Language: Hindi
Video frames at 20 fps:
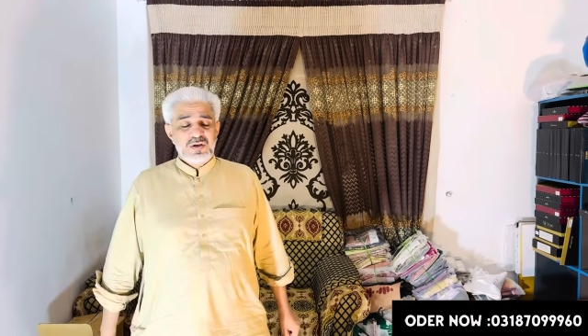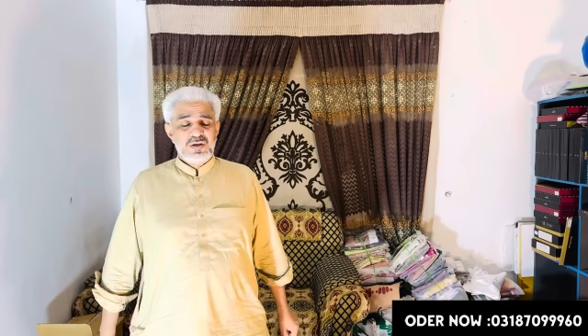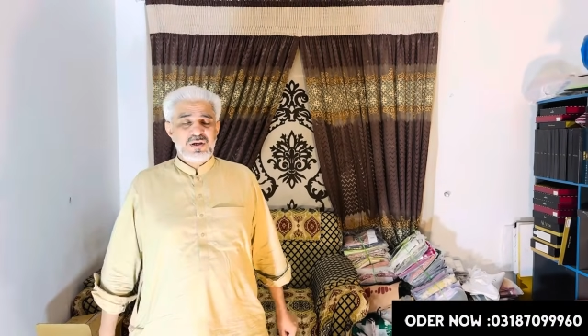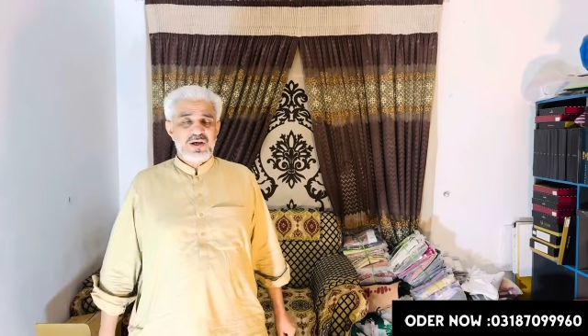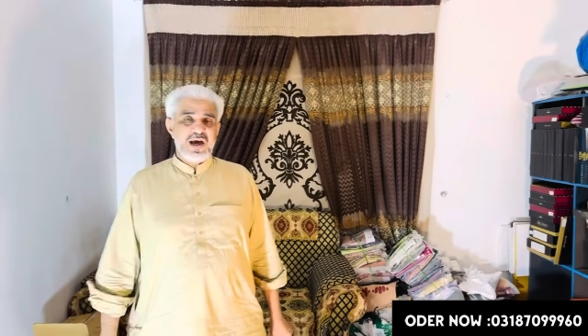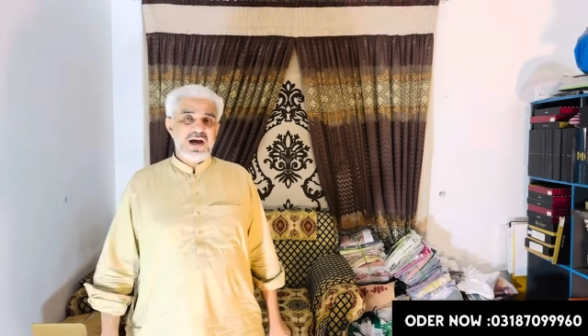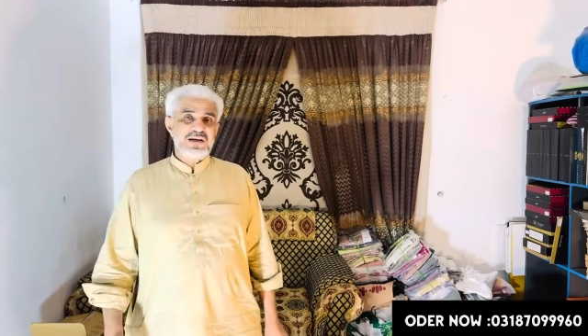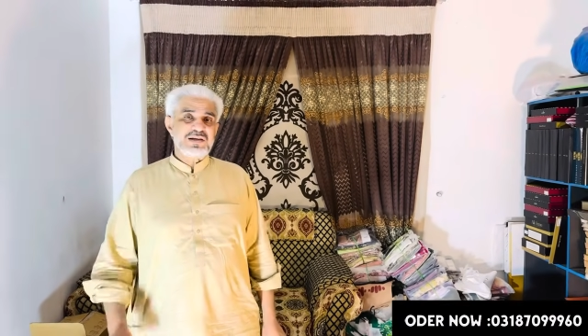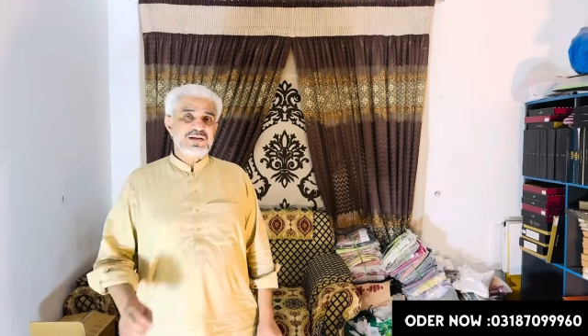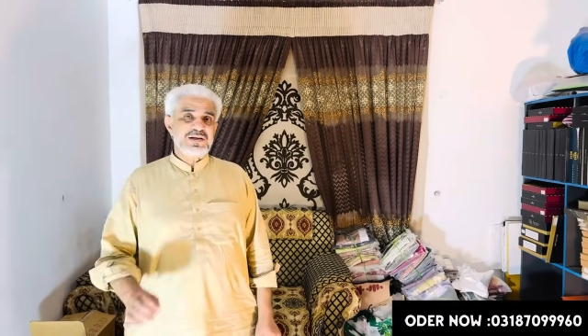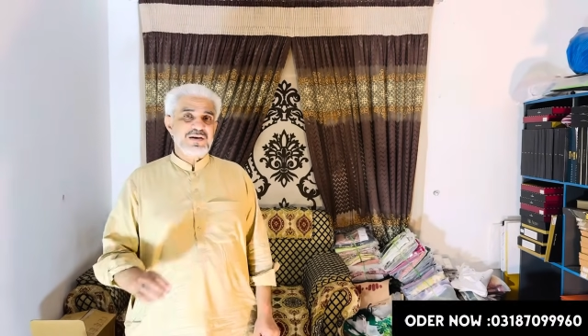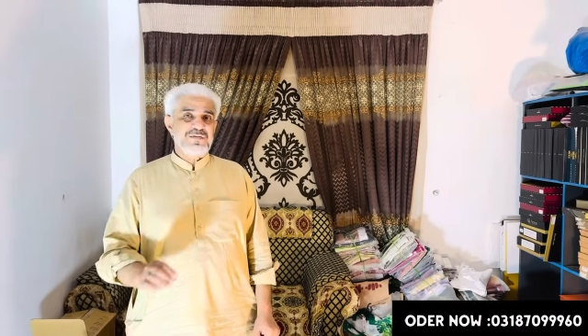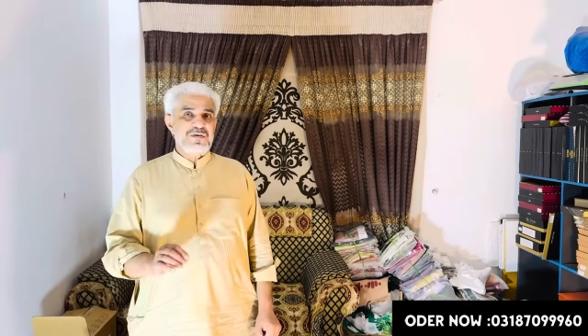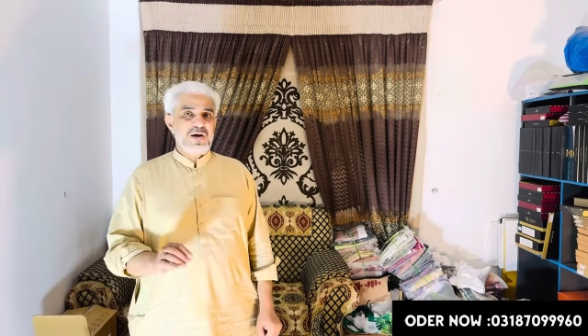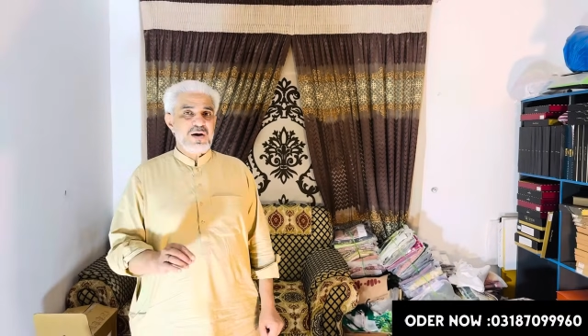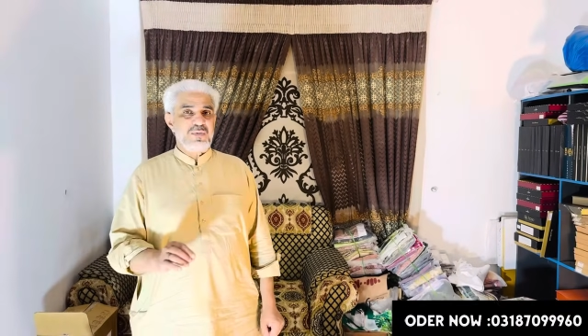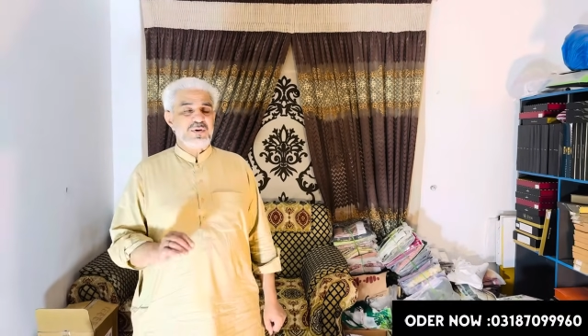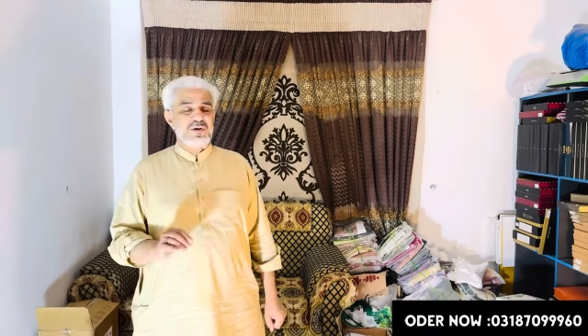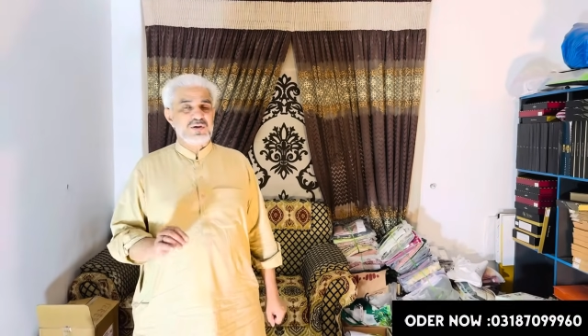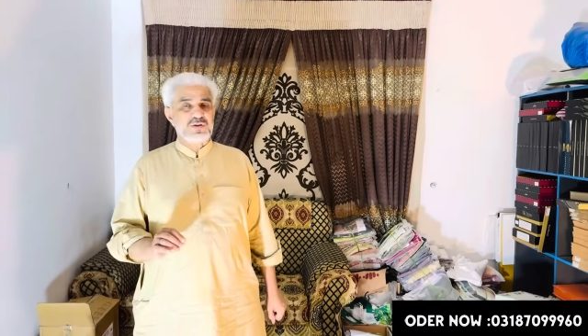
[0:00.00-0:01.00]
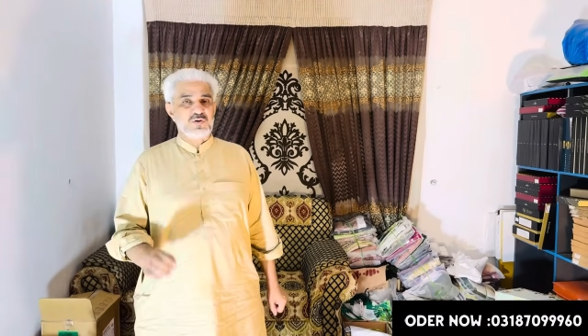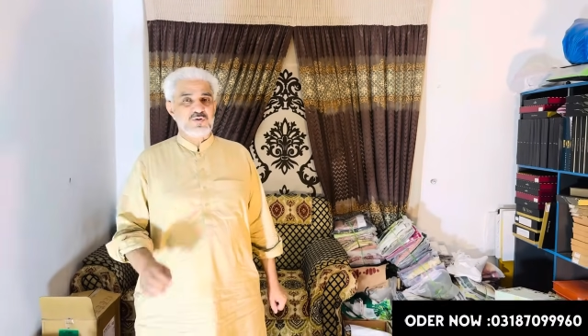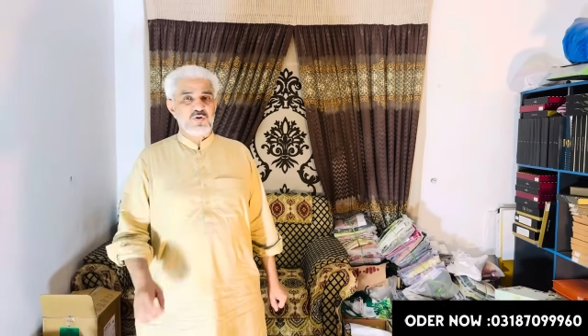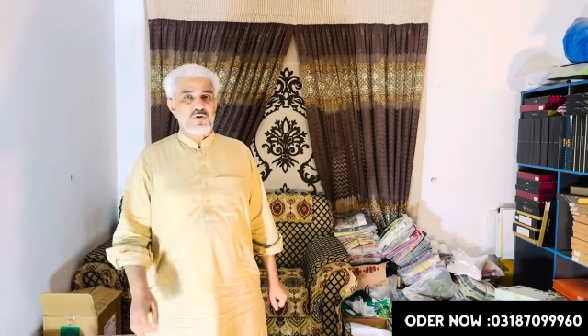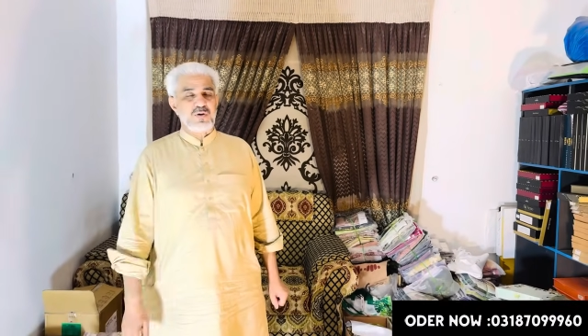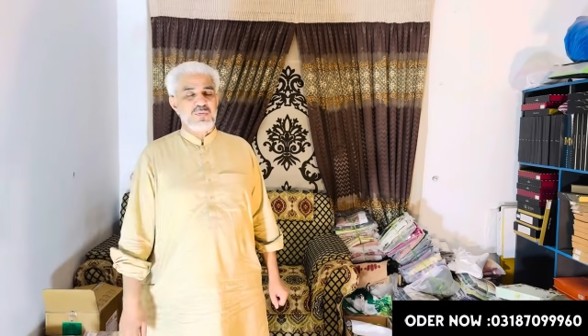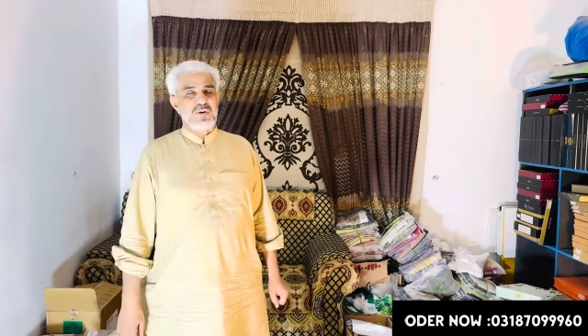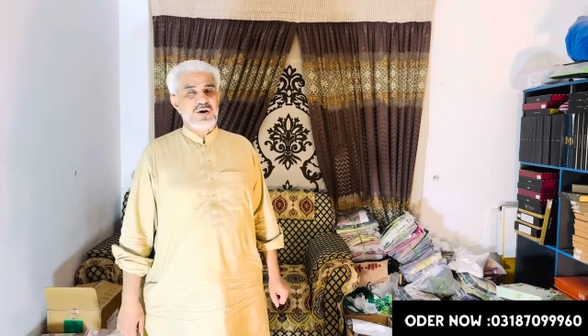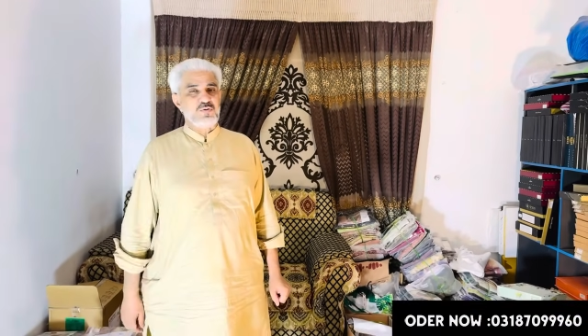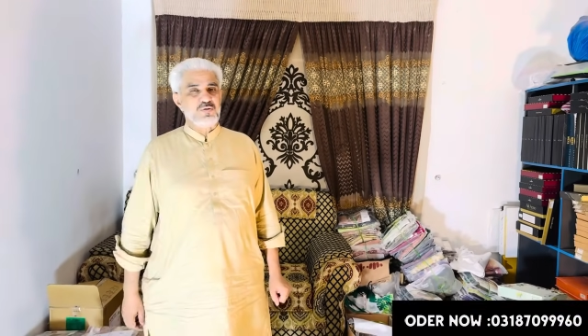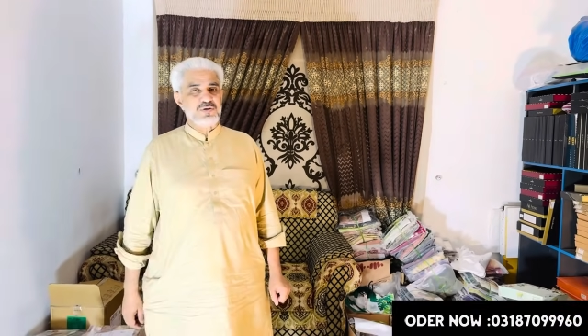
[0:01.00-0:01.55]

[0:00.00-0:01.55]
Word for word: के एच टी फैब्रिक स्टोर में